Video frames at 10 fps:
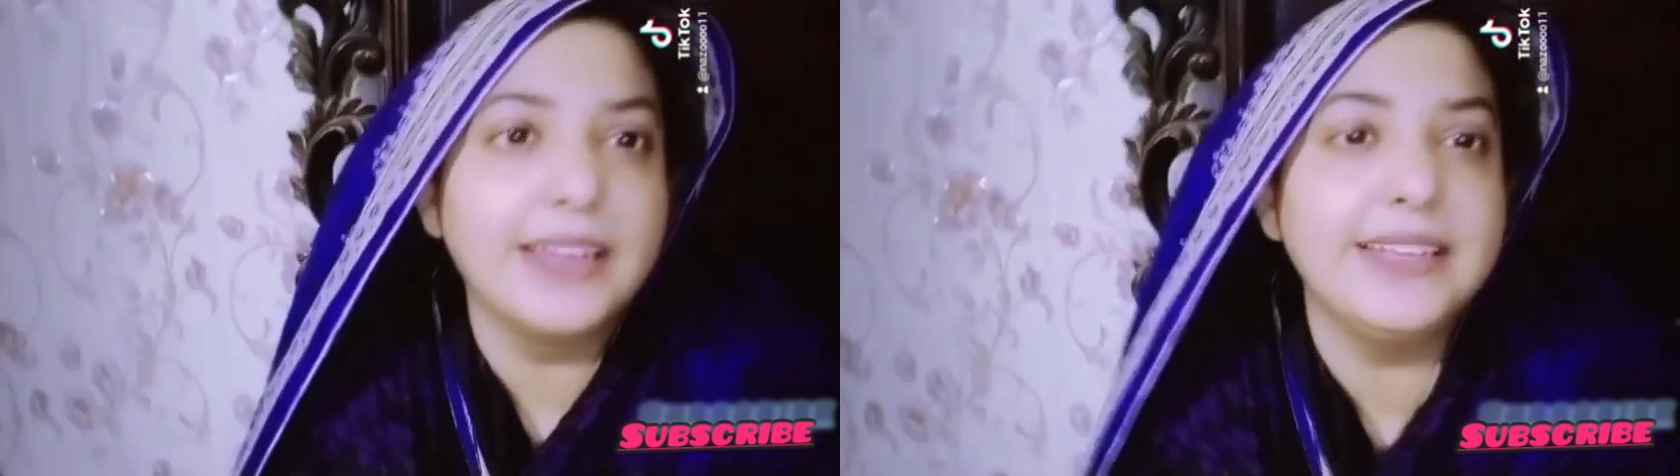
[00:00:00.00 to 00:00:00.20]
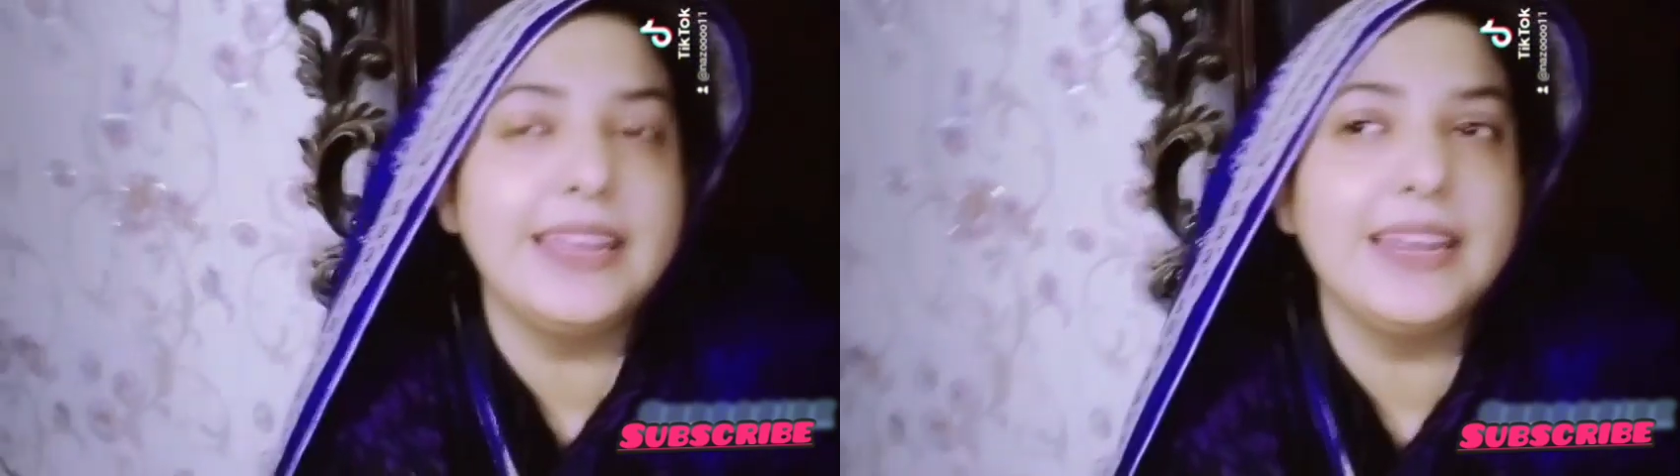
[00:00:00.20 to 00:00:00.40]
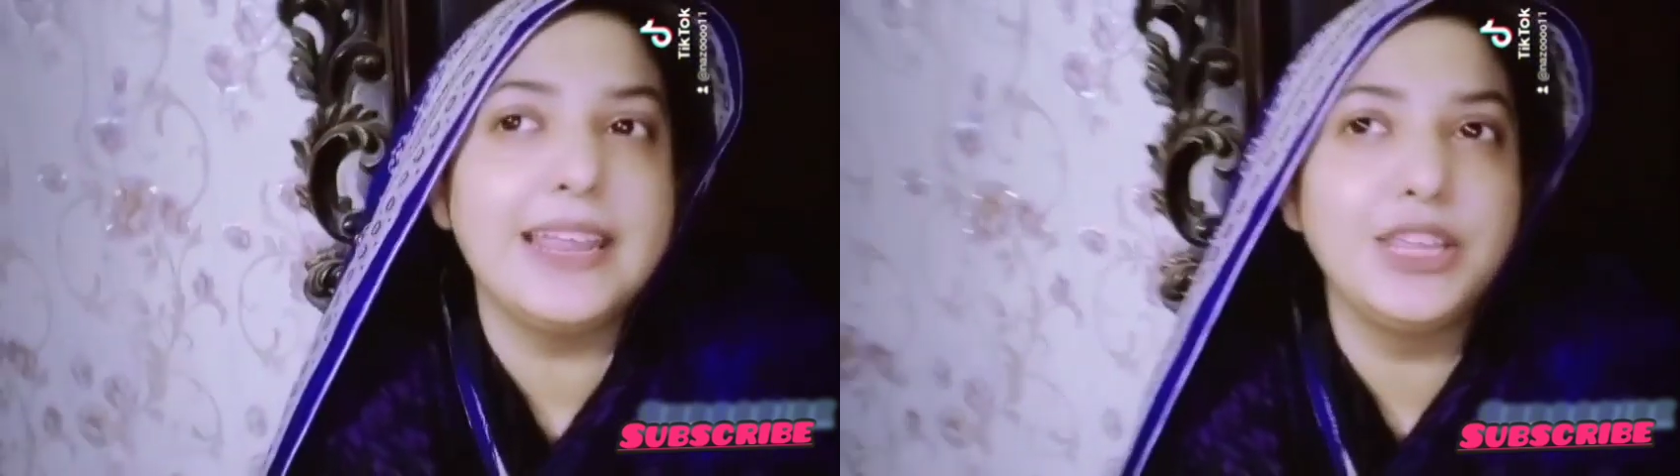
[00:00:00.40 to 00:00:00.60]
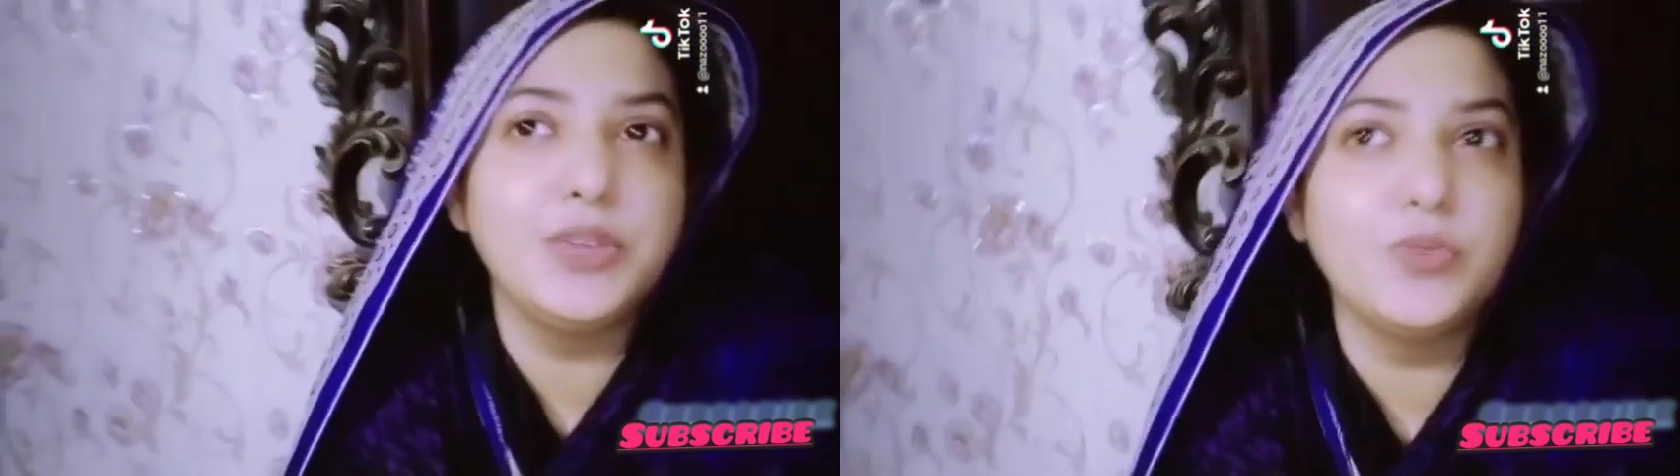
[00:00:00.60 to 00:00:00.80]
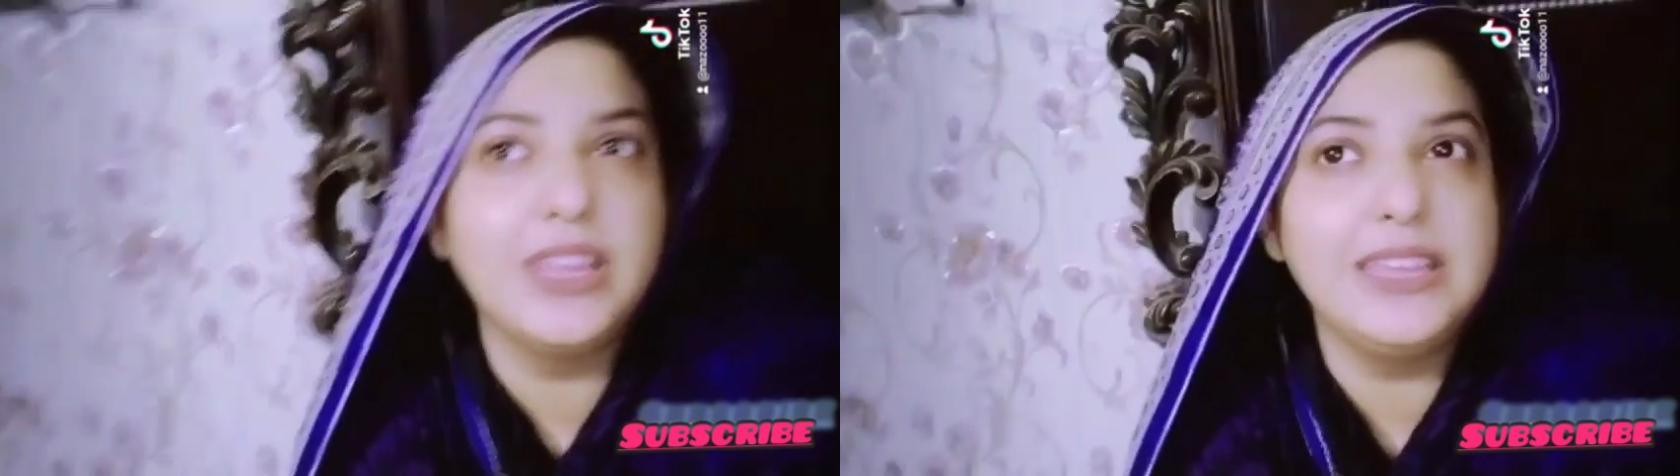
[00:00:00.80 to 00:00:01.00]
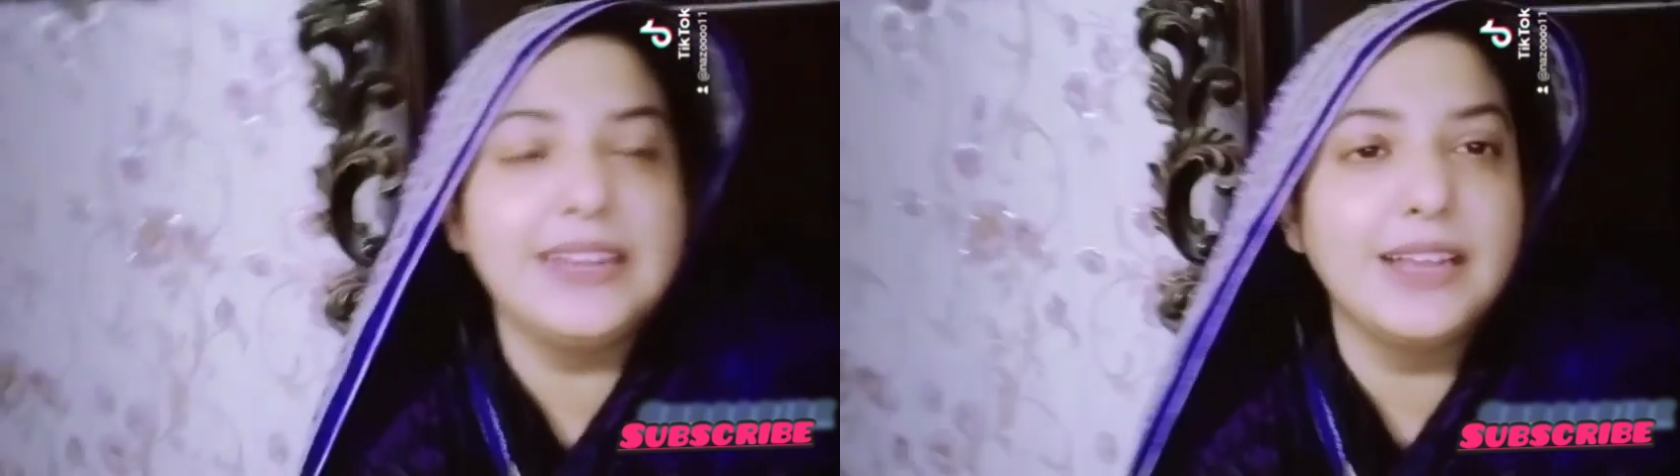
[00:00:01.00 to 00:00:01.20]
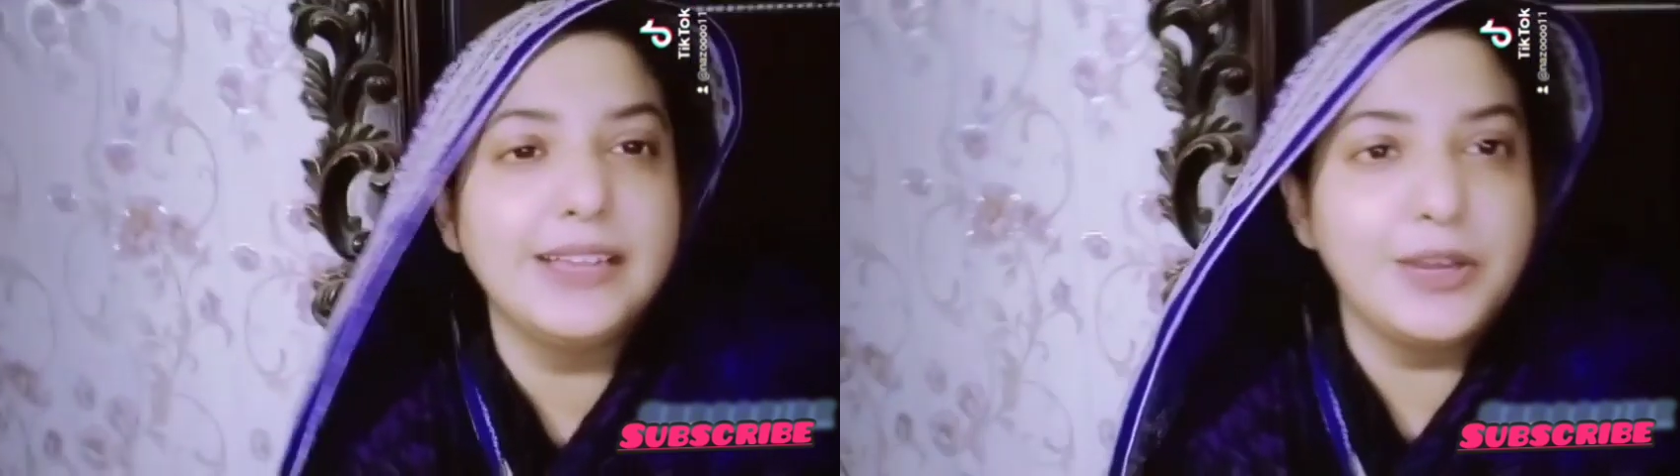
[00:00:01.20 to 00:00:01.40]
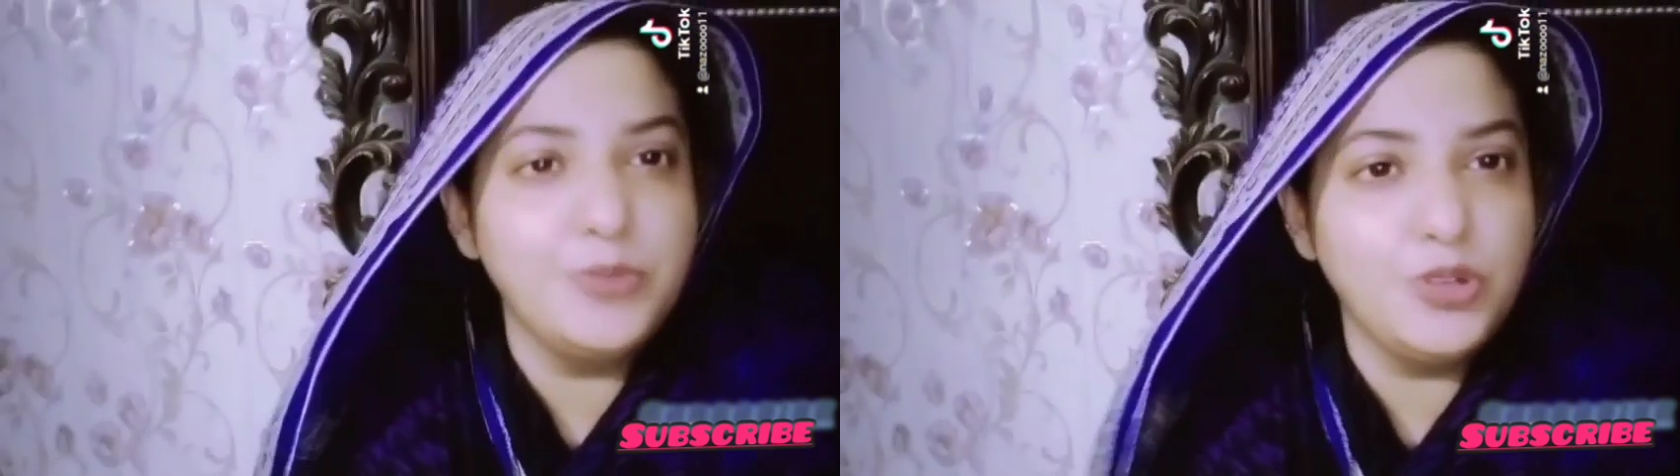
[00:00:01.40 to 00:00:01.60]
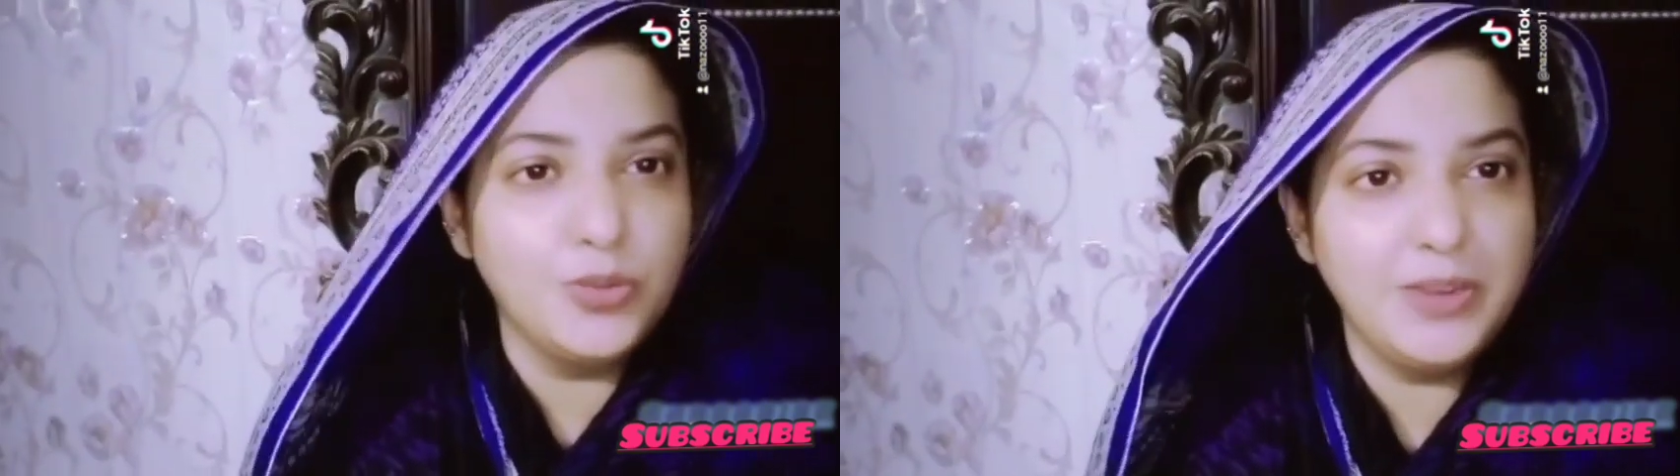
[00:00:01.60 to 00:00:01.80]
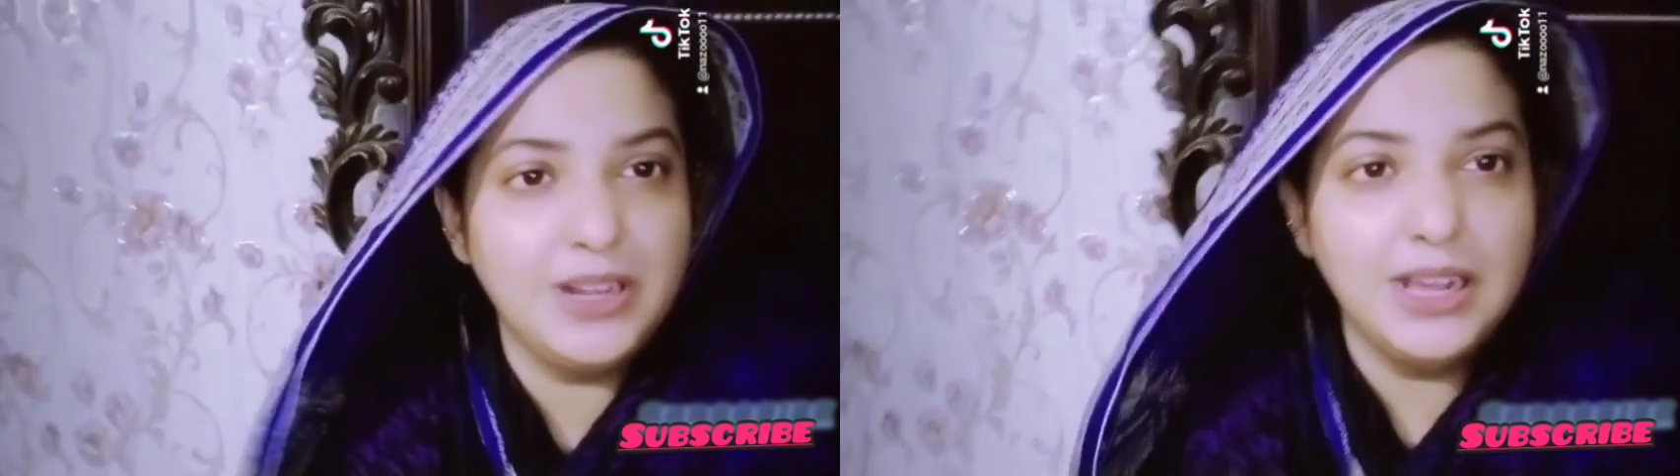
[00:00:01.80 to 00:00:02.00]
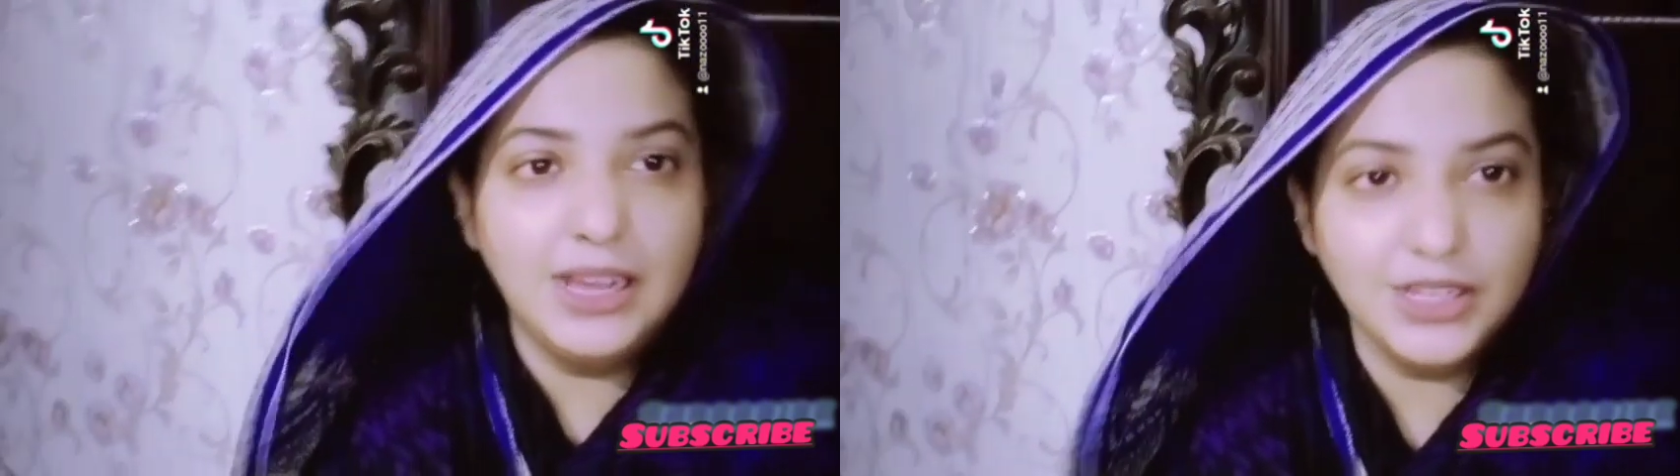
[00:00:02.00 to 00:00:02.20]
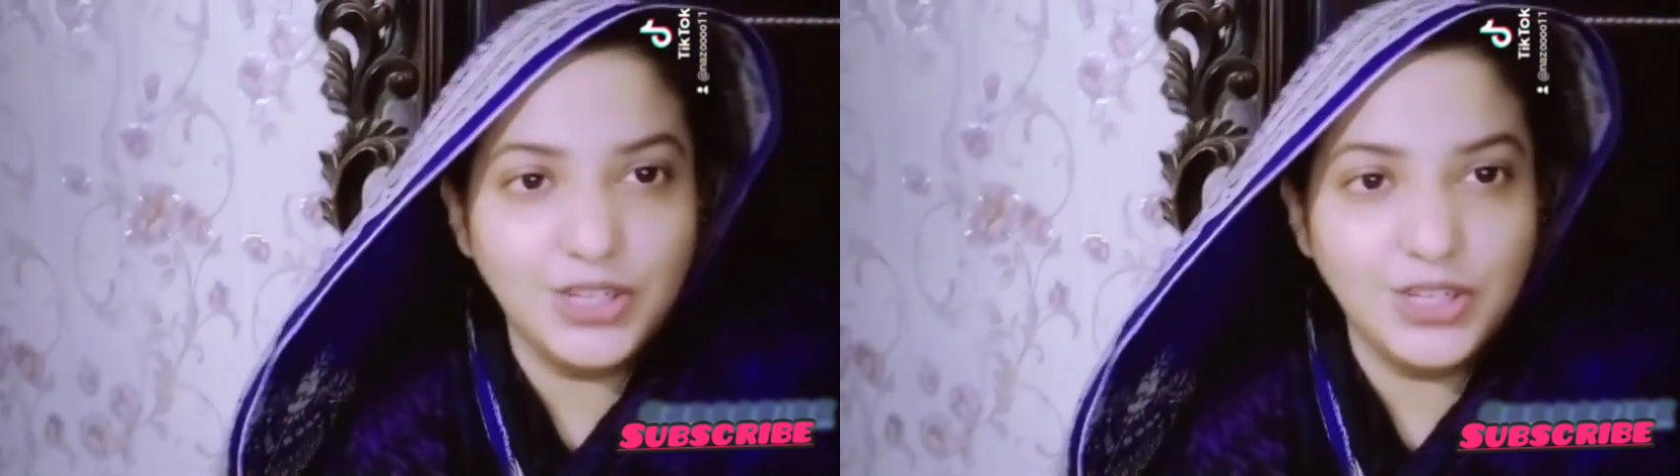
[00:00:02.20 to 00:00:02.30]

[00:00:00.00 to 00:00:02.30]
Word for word: के दे रहे हैं क्योंकि ये ना गर्मियों में ना